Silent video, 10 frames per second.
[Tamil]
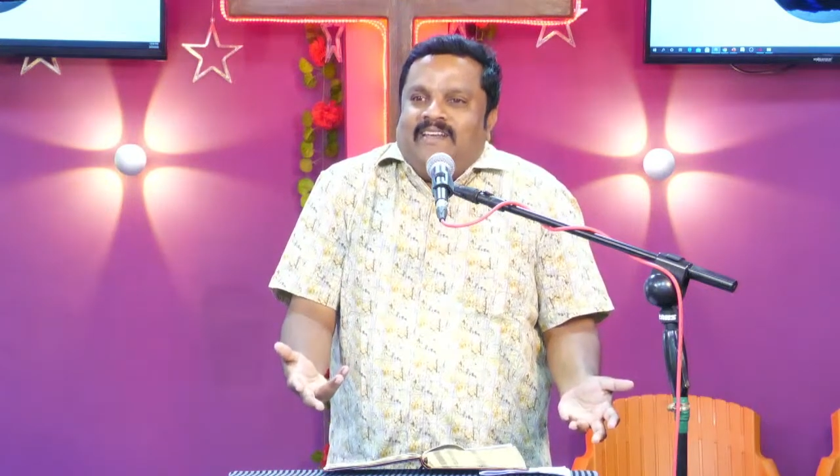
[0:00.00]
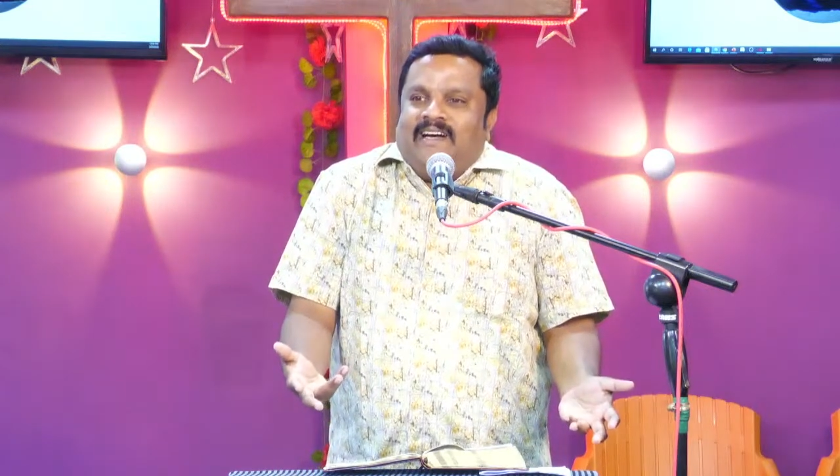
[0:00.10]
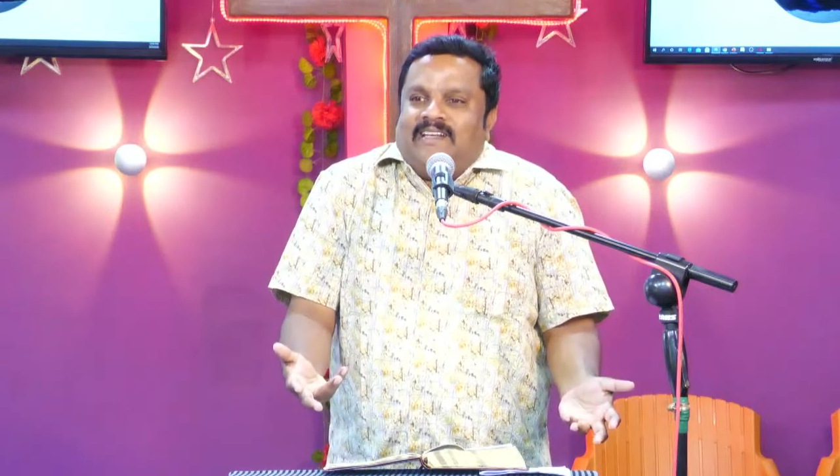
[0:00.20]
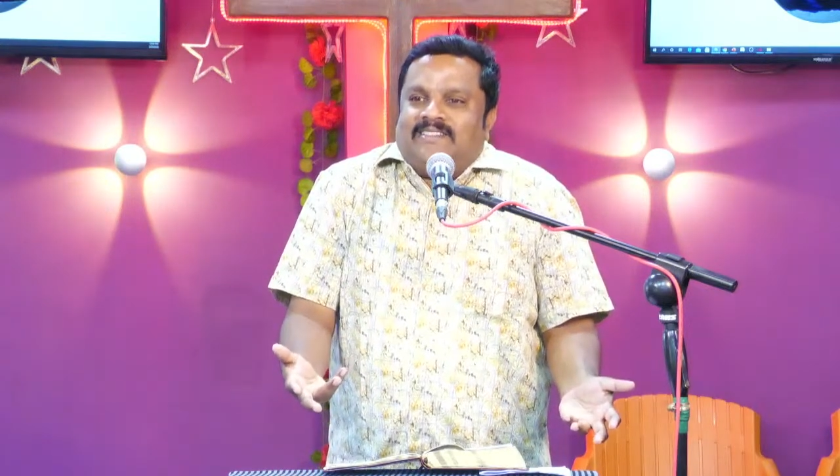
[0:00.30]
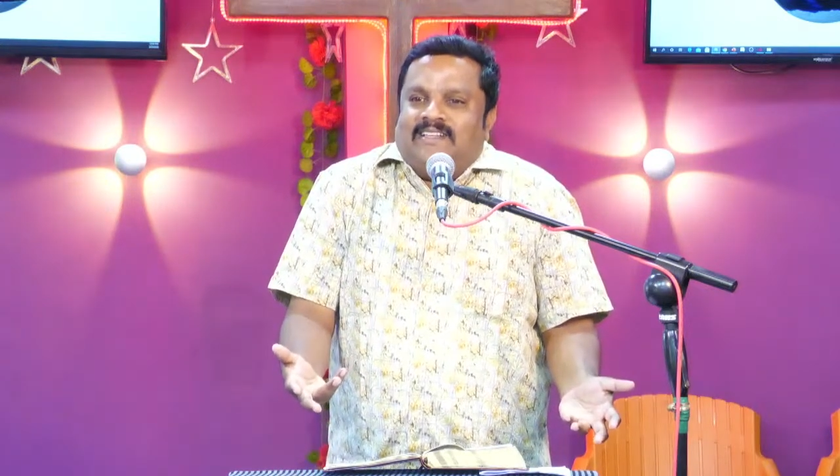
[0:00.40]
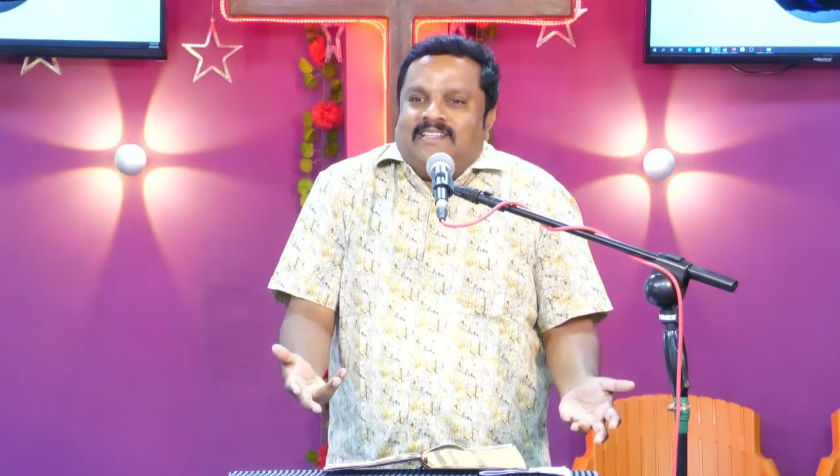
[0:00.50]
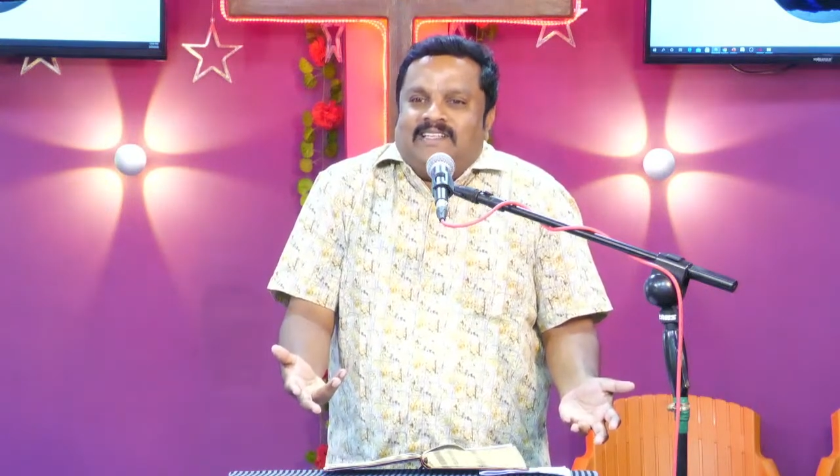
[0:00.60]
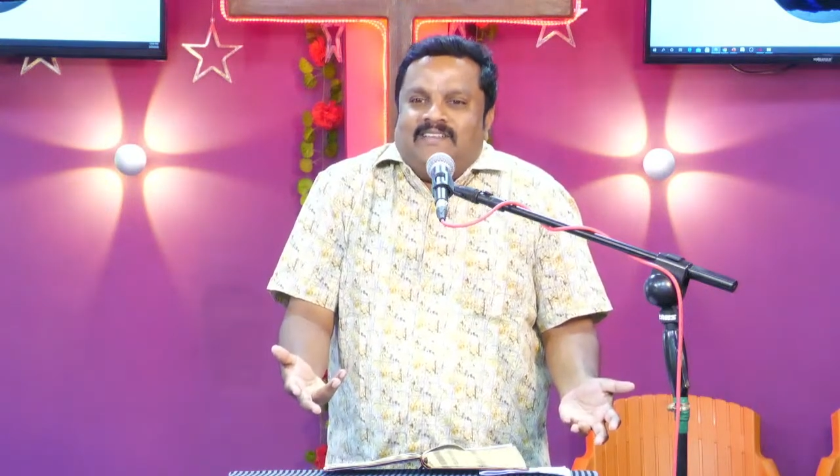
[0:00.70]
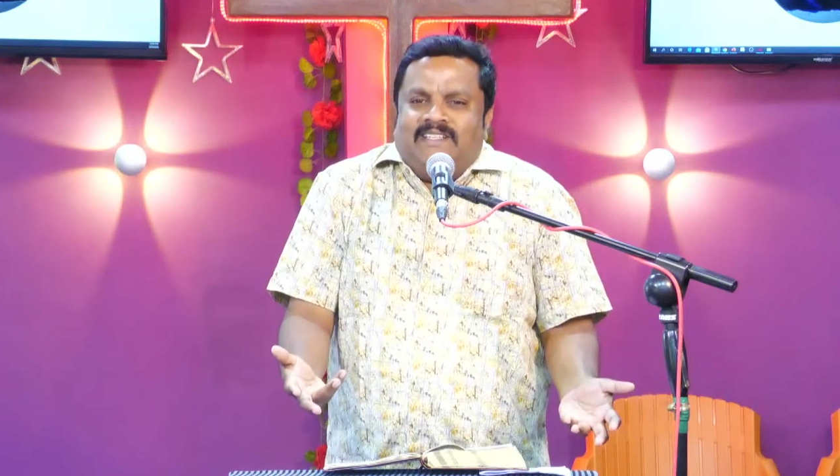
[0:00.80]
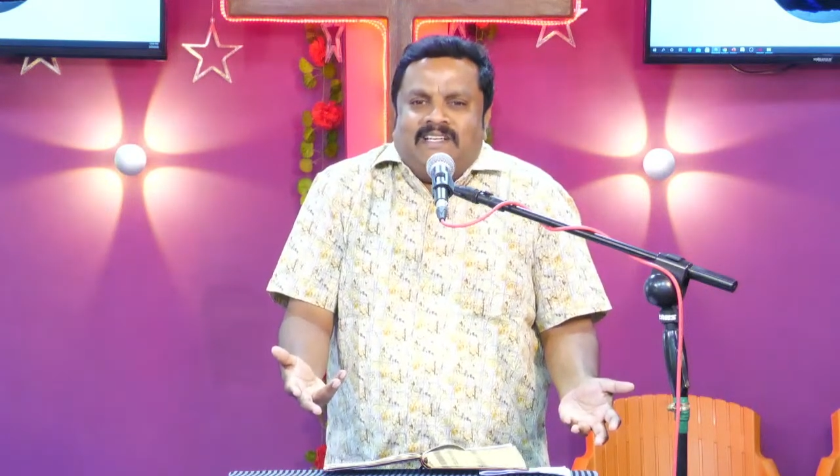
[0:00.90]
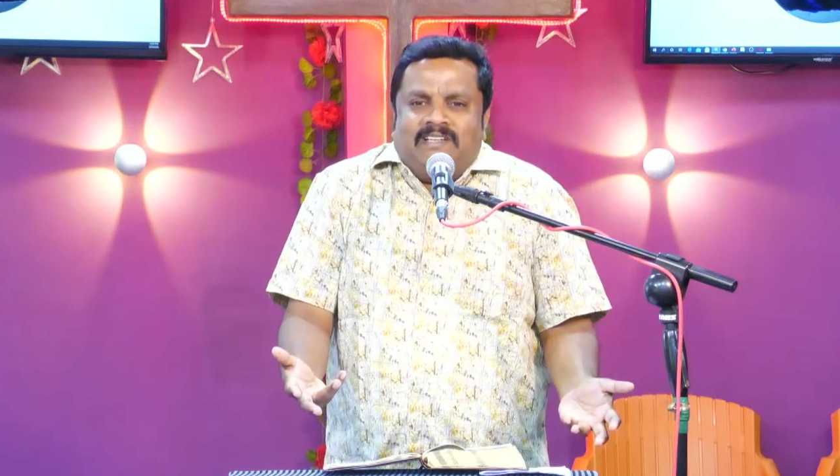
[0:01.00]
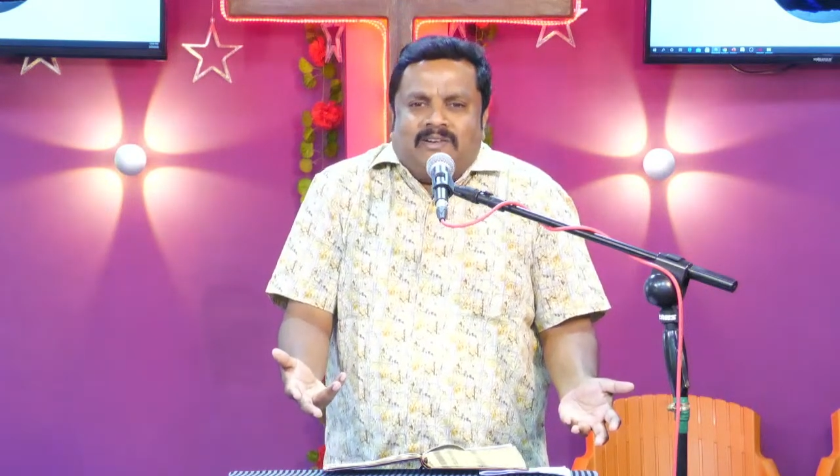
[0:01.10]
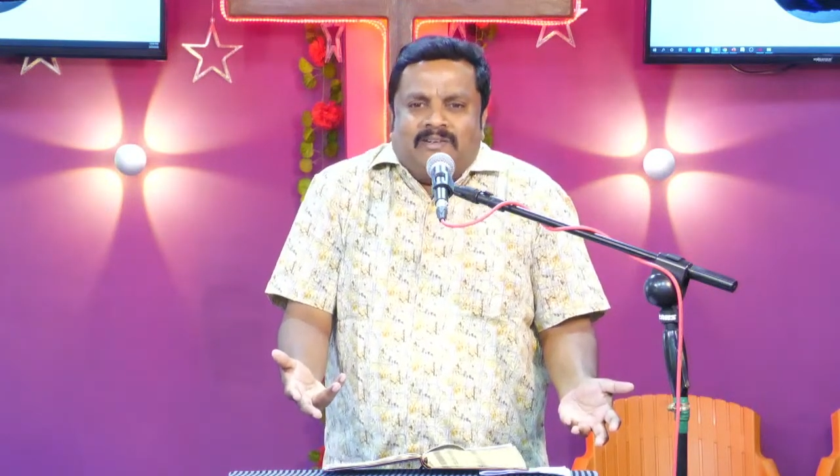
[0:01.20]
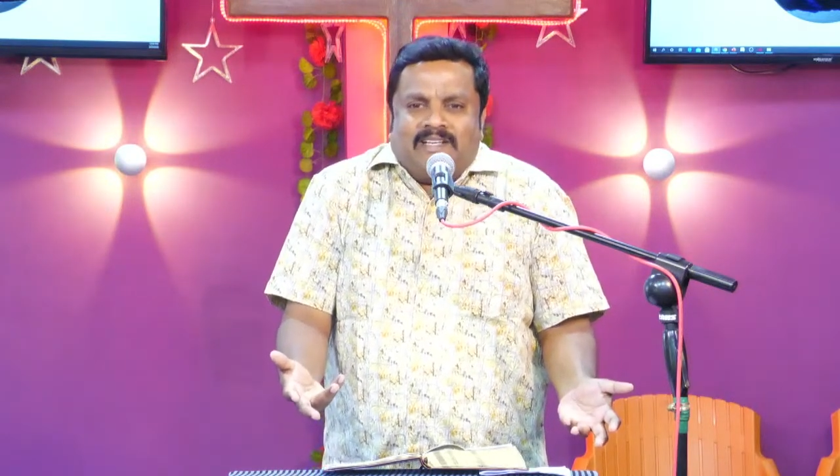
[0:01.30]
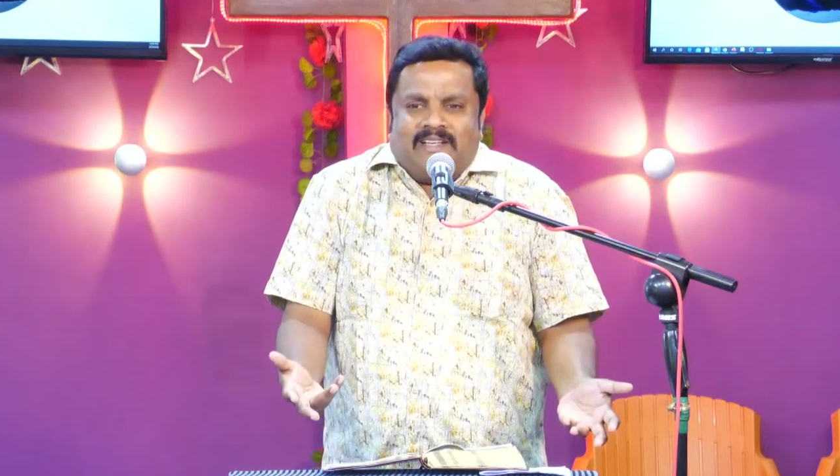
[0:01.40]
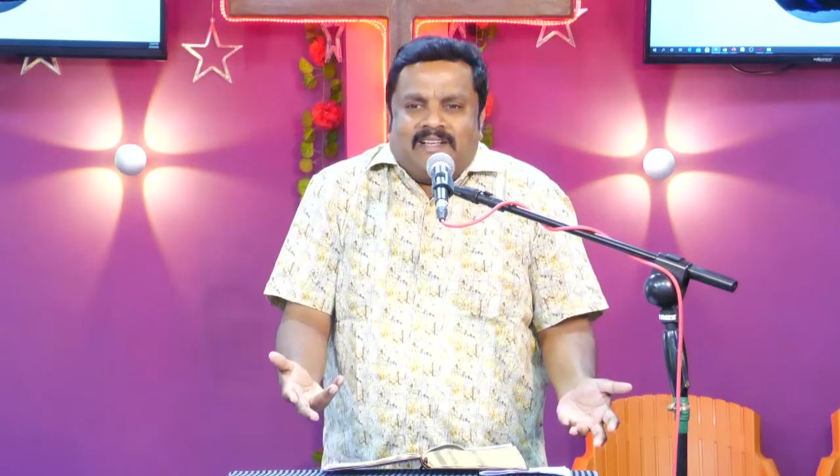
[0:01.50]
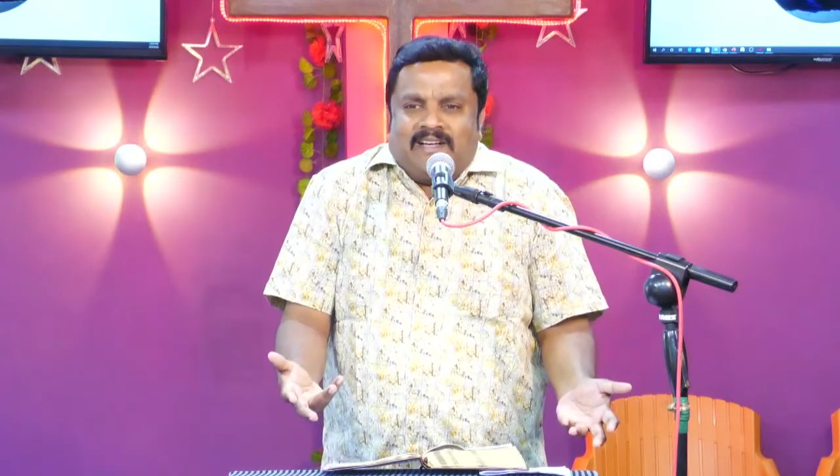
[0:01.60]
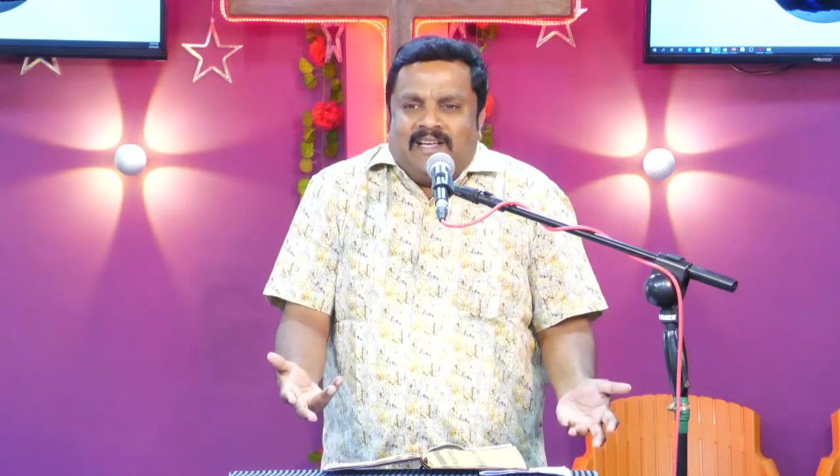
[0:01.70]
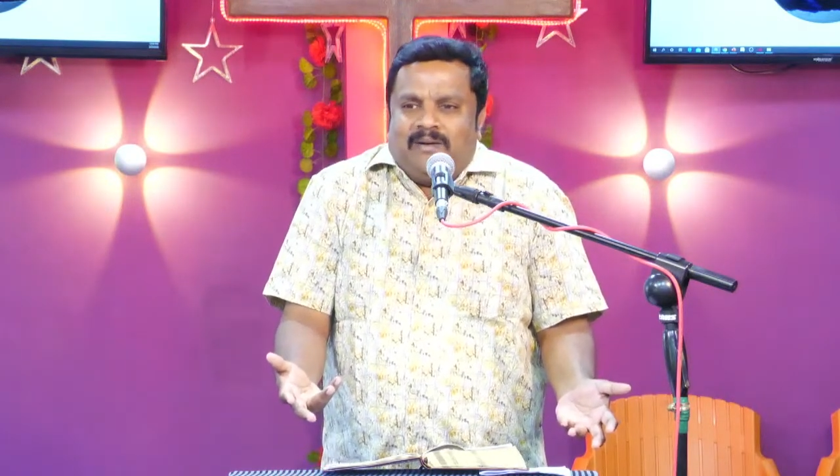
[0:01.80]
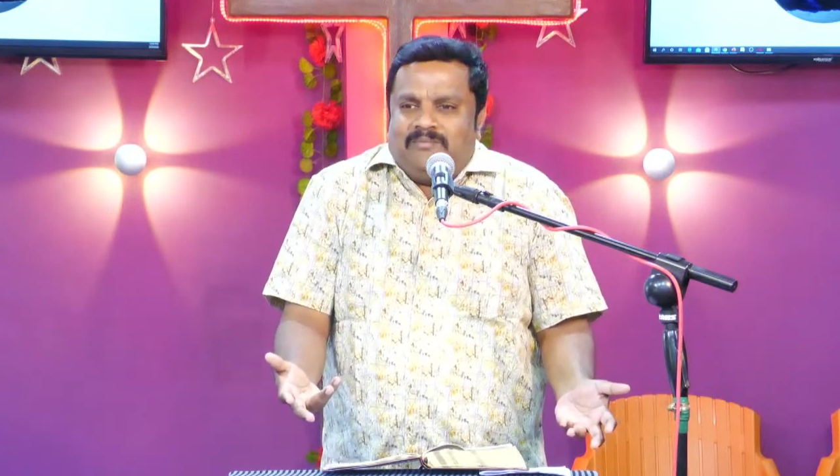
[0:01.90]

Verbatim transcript: ஞானஸ்தானத்துக்கு வந்து நின்று கொண்டிருக்கிறார்களாம்